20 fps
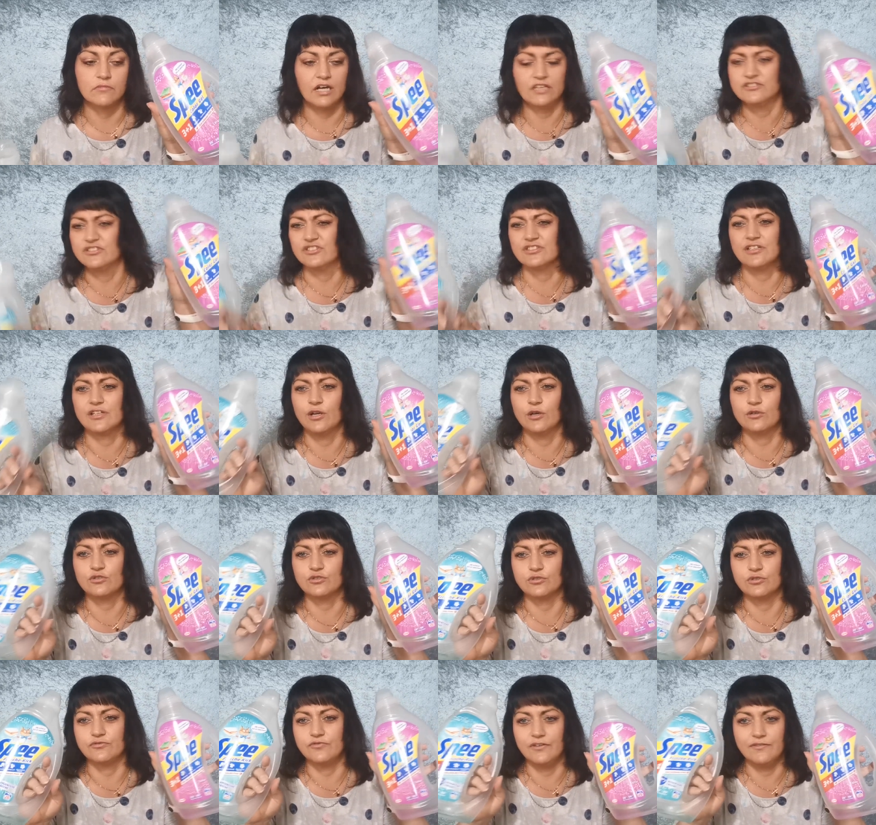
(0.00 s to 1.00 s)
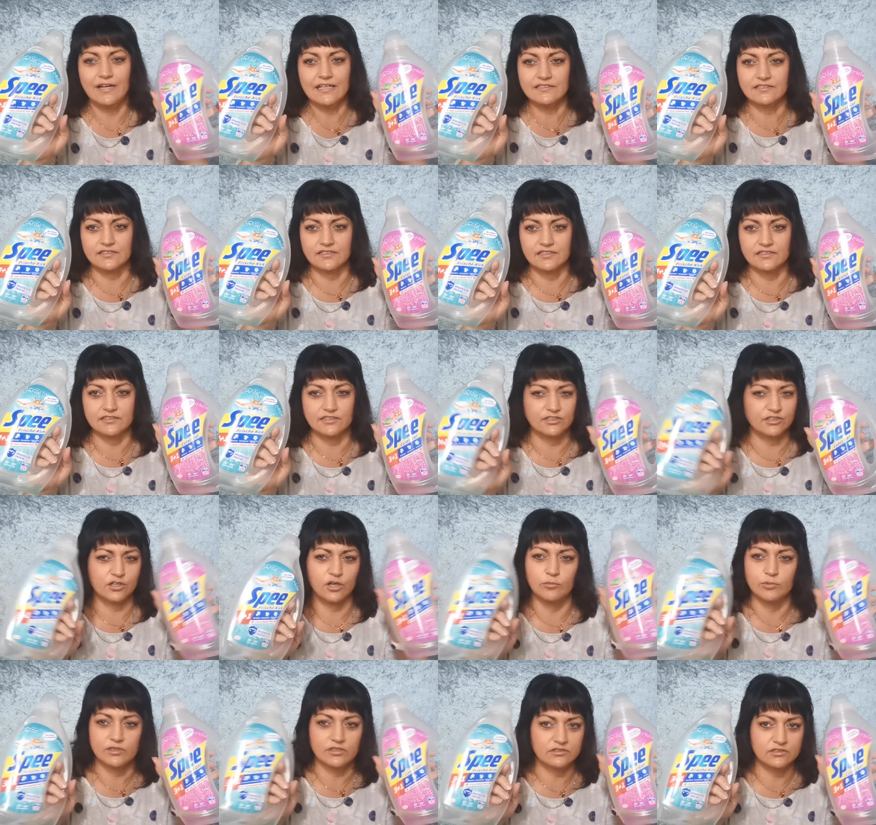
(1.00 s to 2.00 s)
Also es ist genauso gut wie weiße Riese. Ich
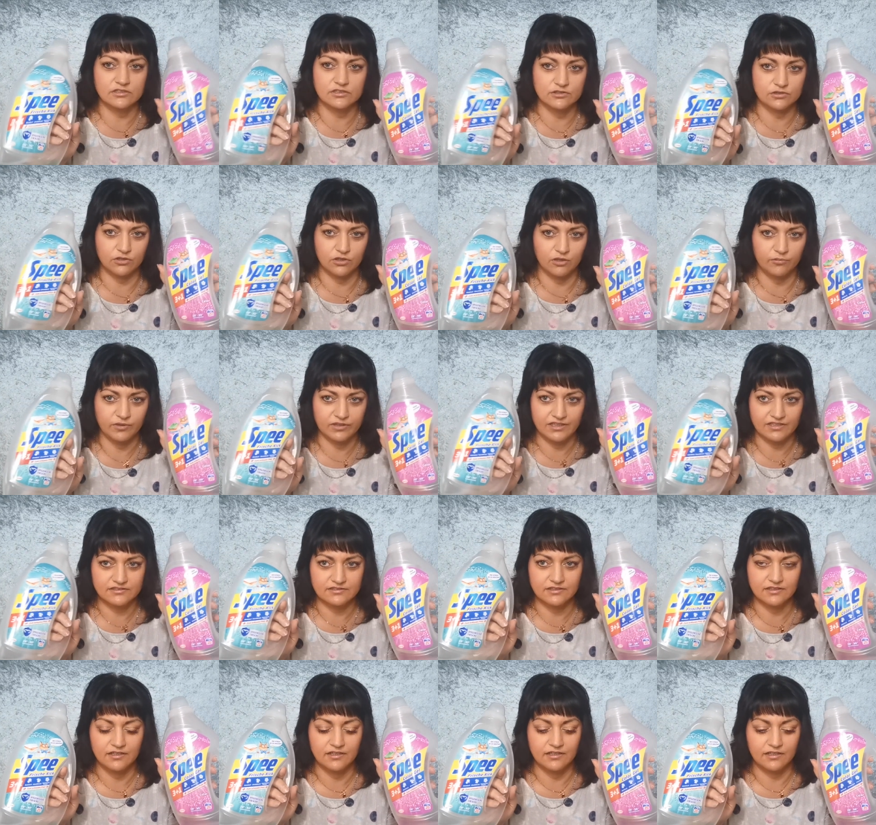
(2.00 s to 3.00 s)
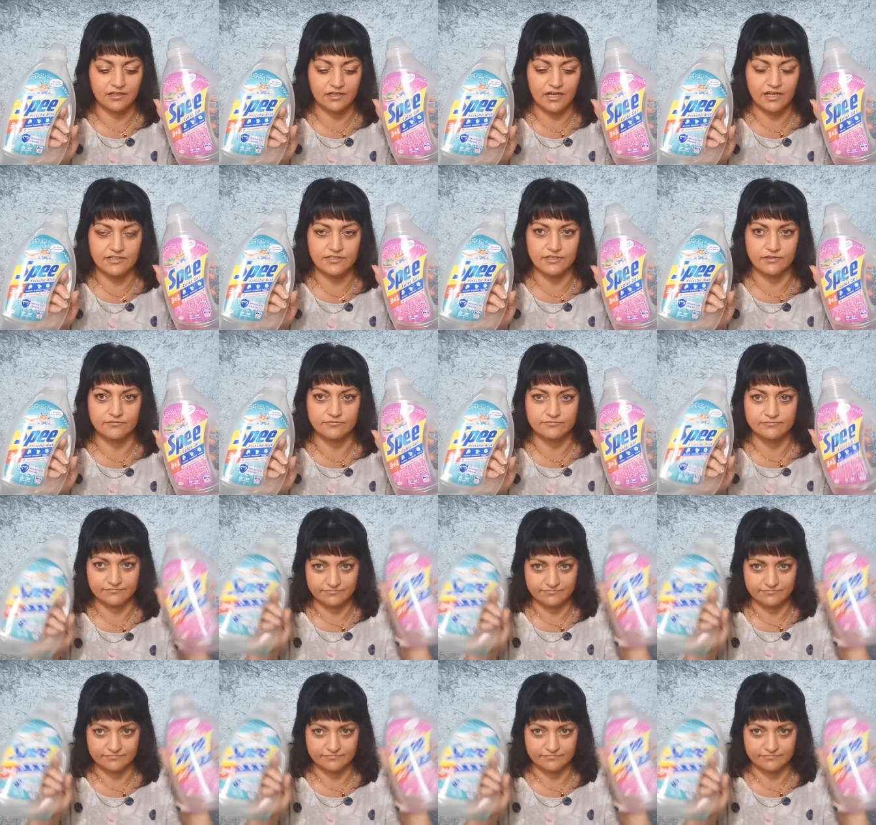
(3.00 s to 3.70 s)
glaube, das ist sogar immer das gleiche.